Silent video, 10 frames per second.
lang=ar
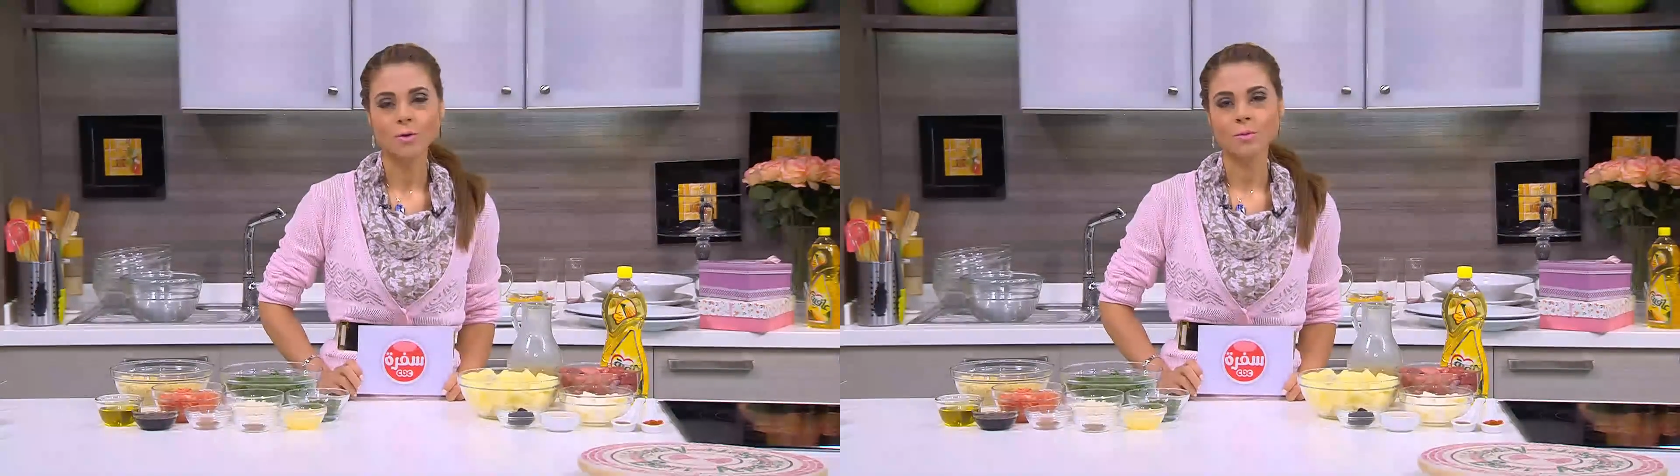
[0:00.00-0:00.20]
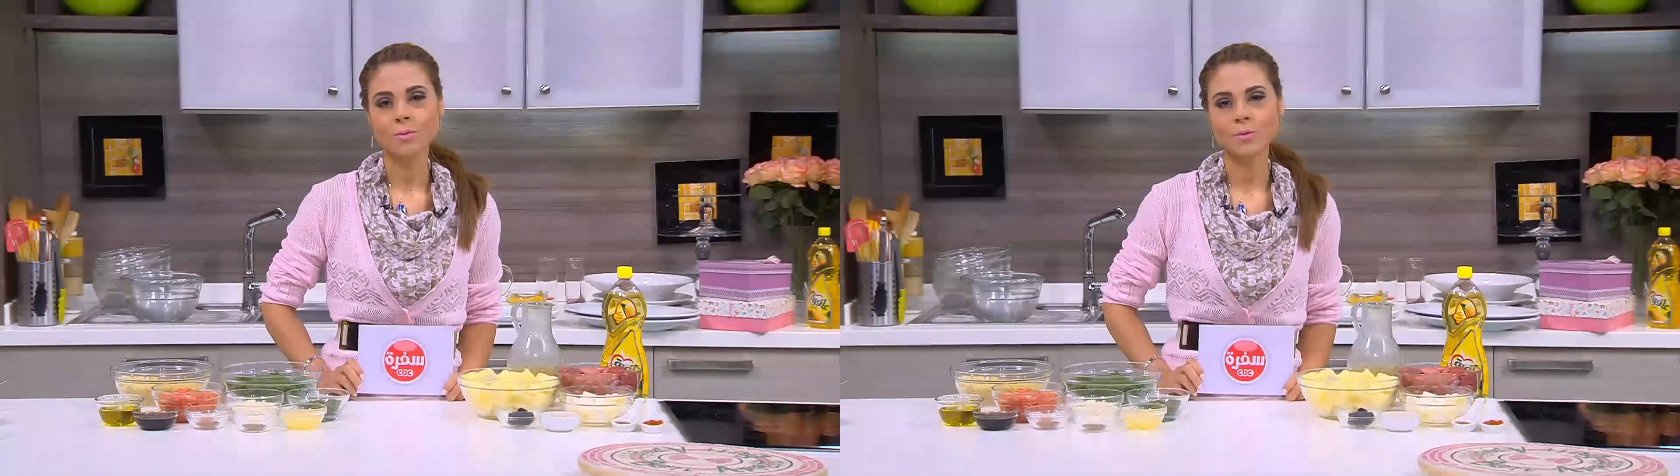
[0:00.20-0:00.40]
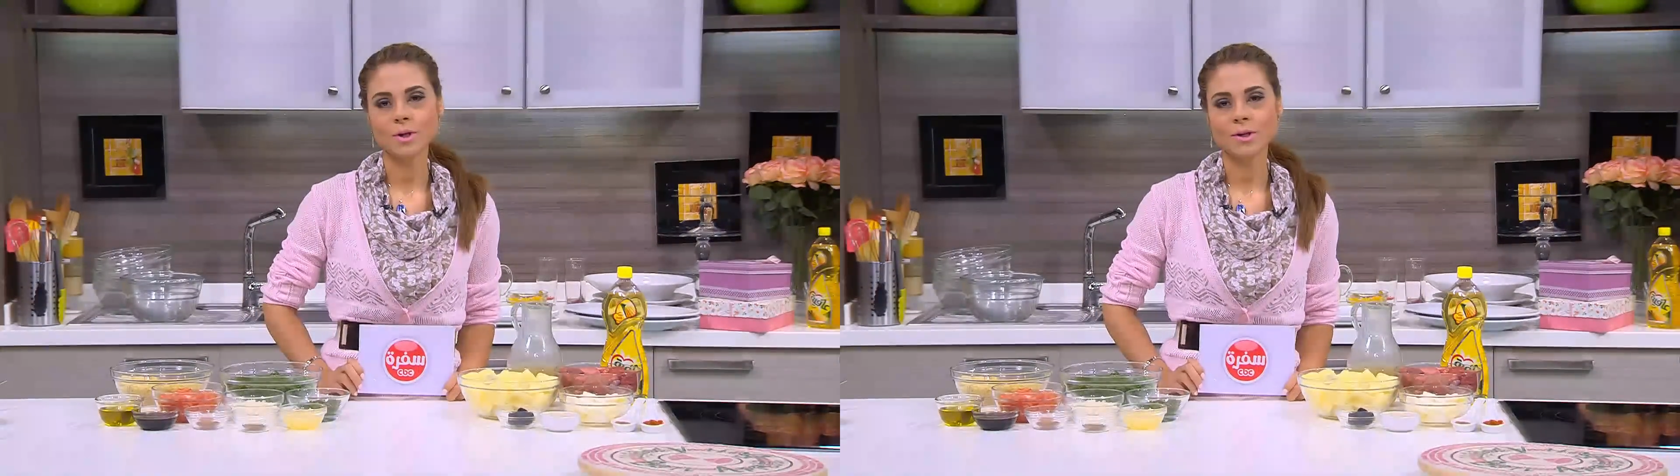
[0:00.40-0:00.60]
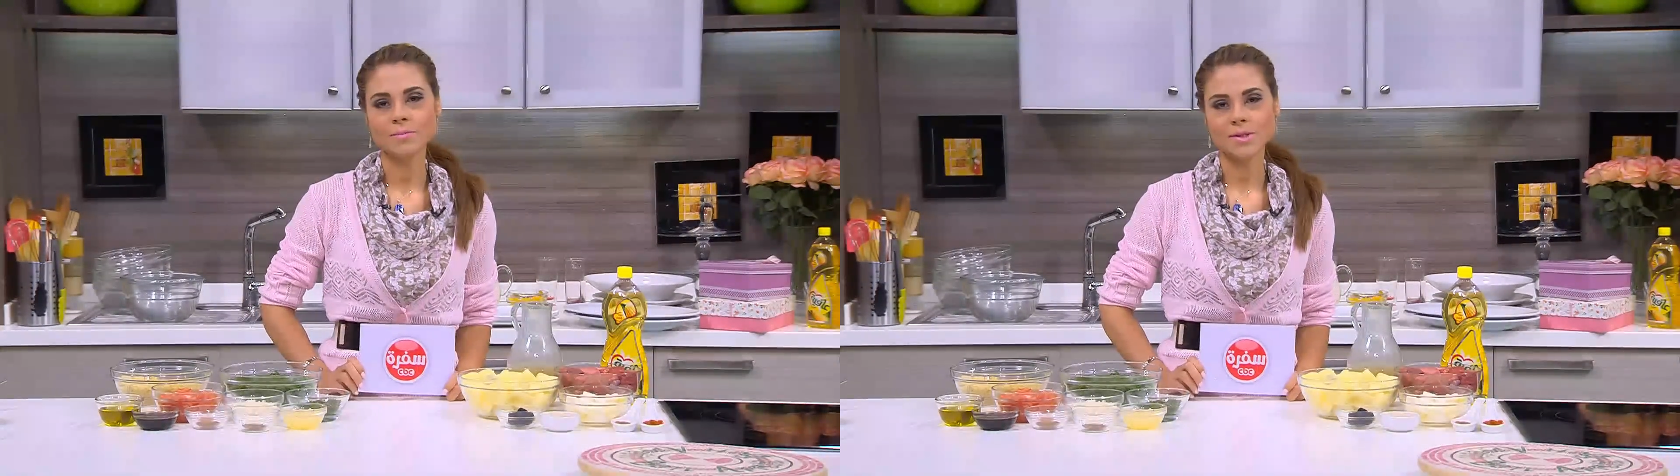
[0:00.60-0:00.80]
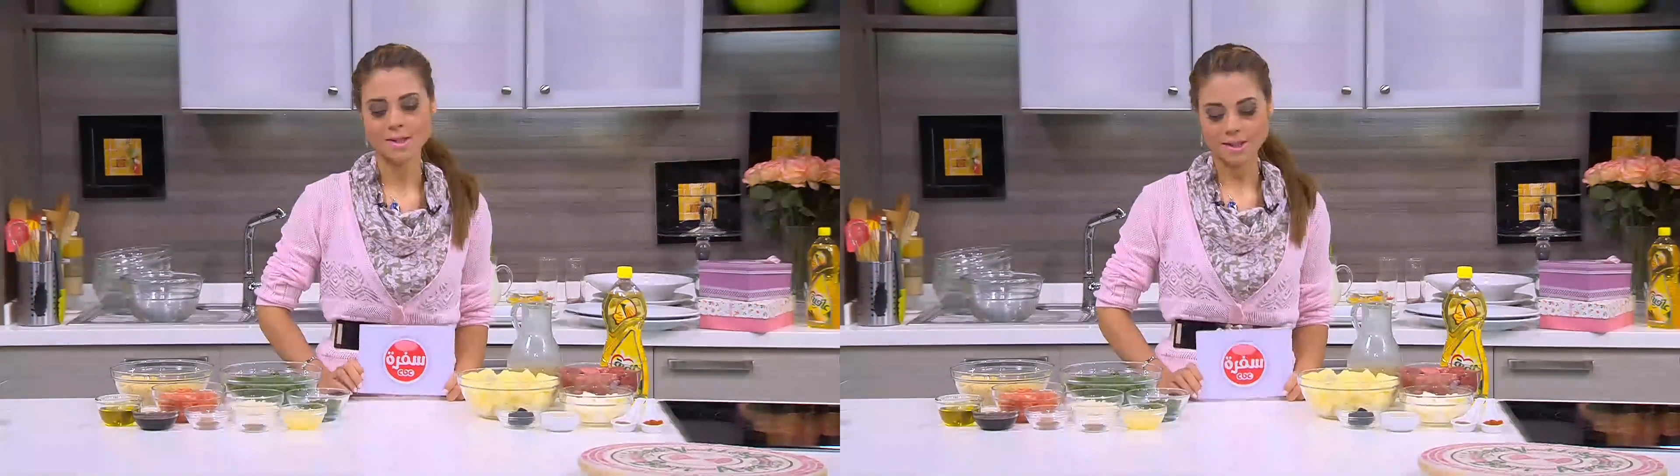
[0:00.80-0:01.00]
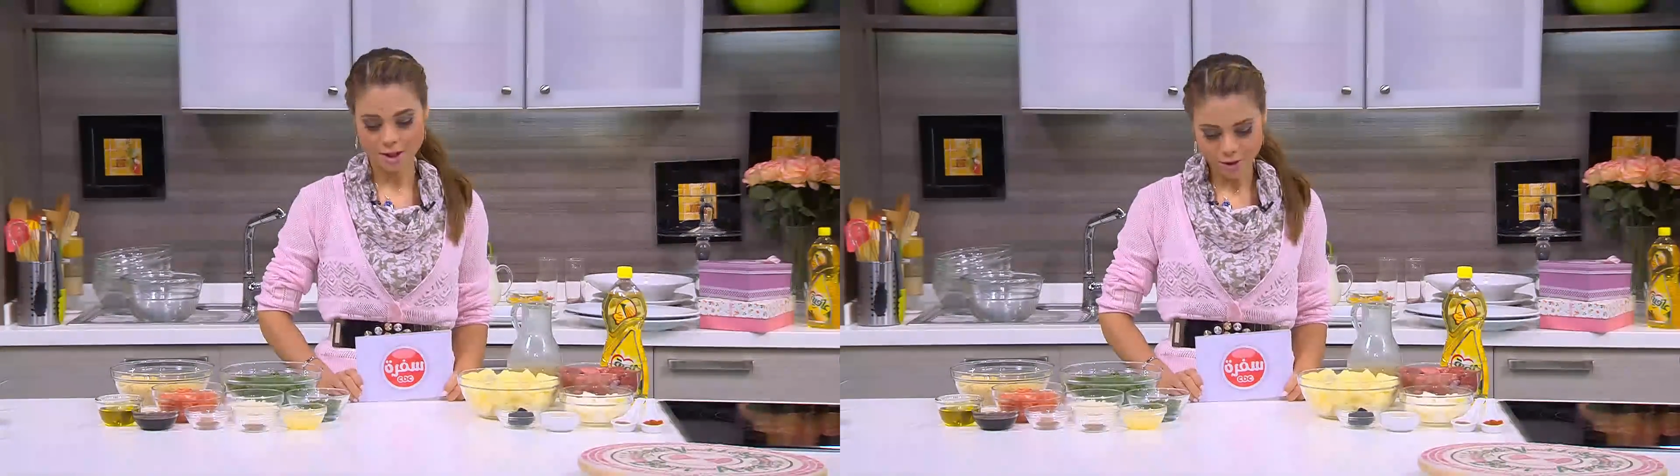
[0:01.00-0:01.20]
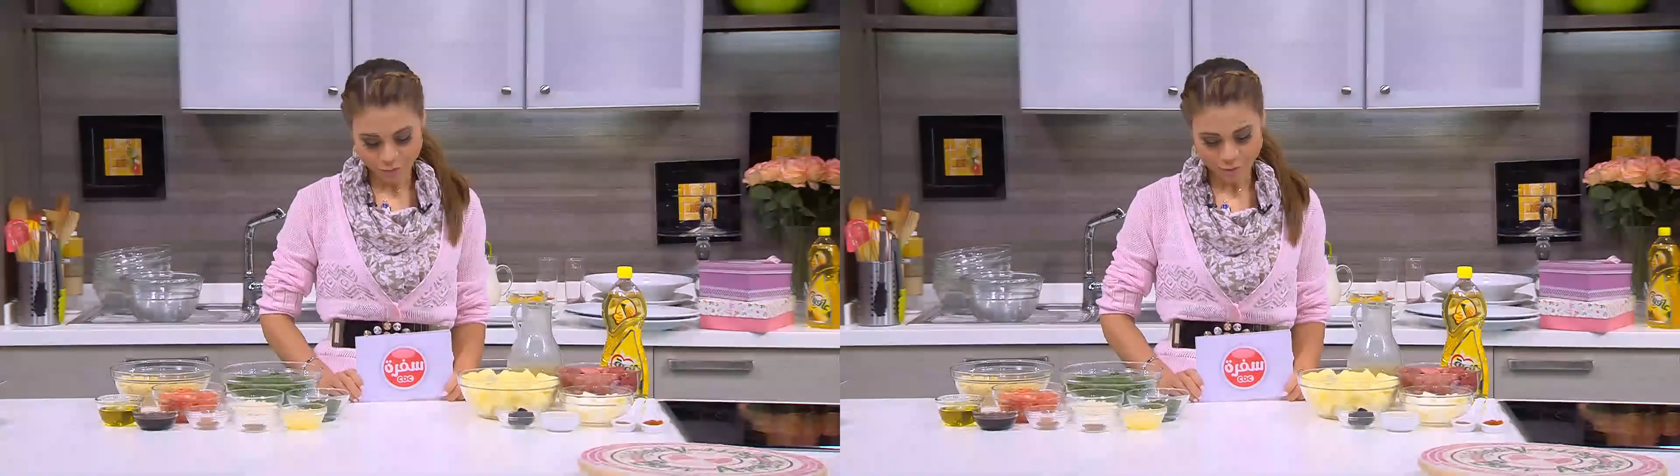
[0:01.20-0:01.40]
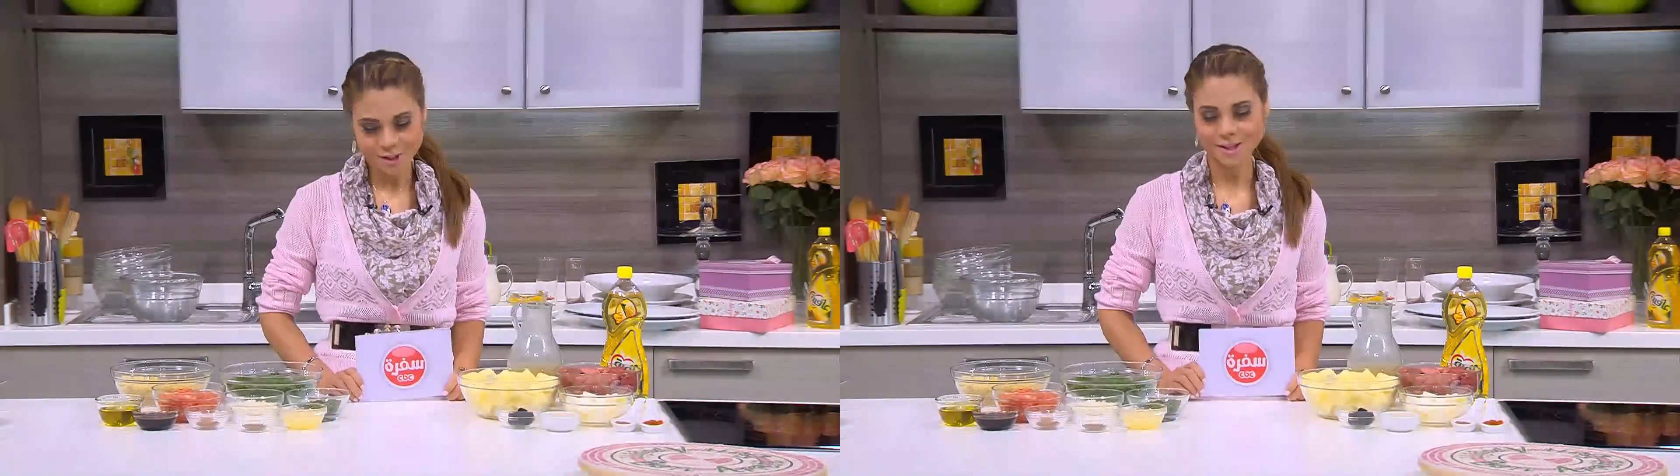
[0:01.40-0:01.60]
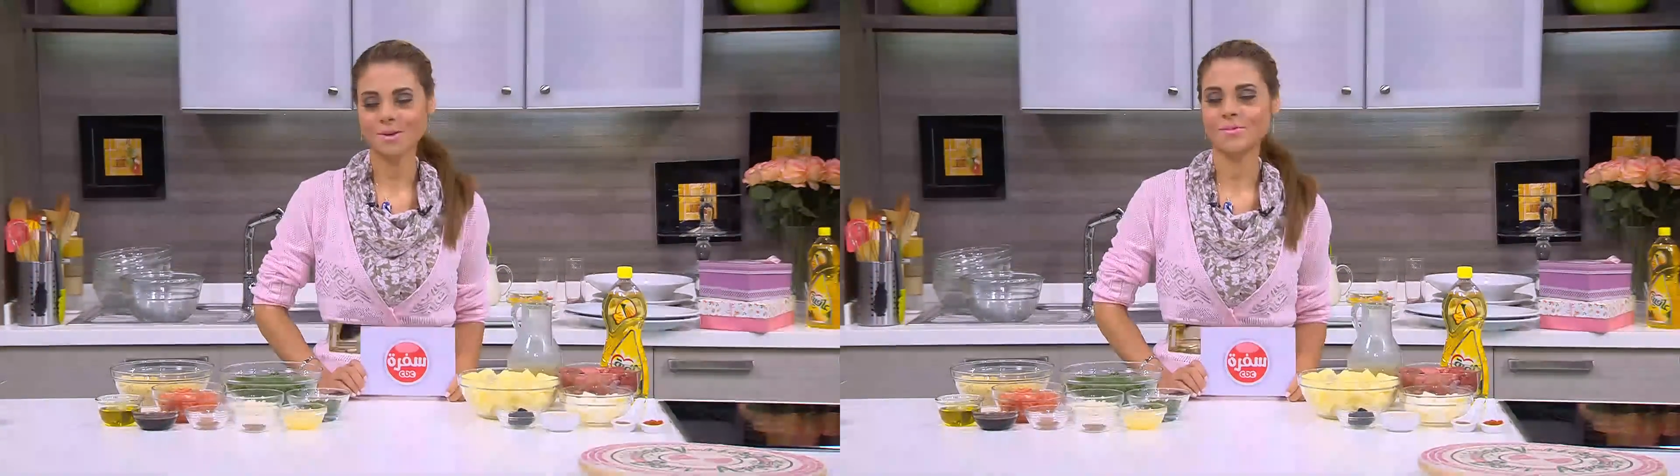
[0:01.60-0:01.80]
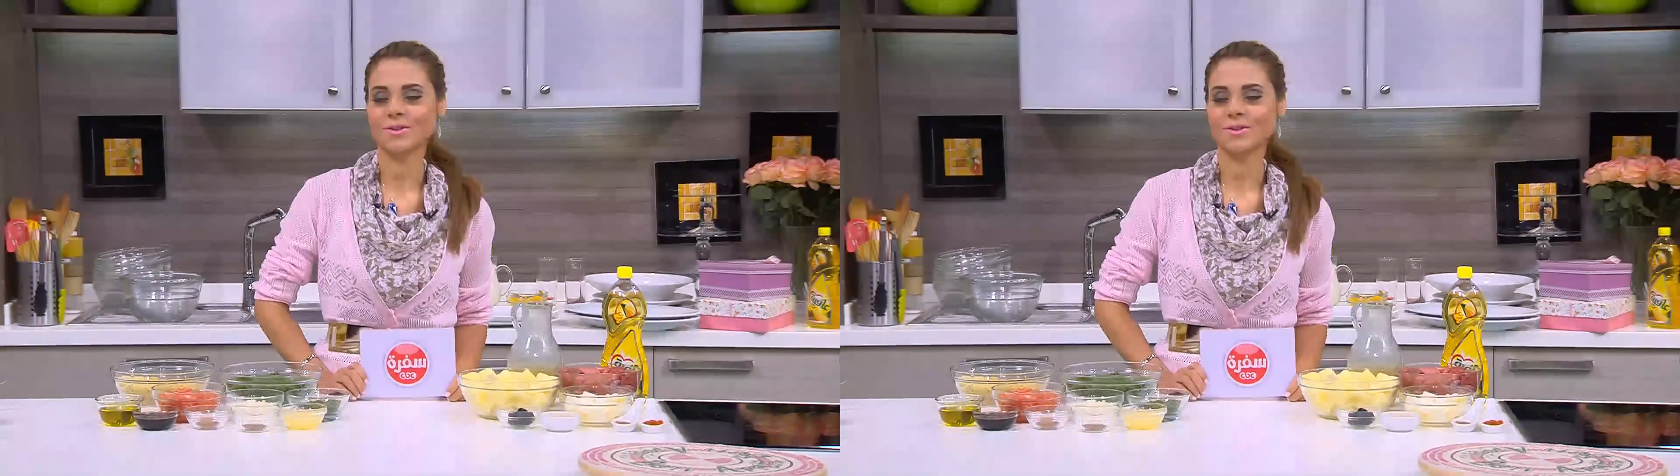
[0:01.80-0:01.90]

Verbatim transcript: ومستنيه الاطفال اللي تحب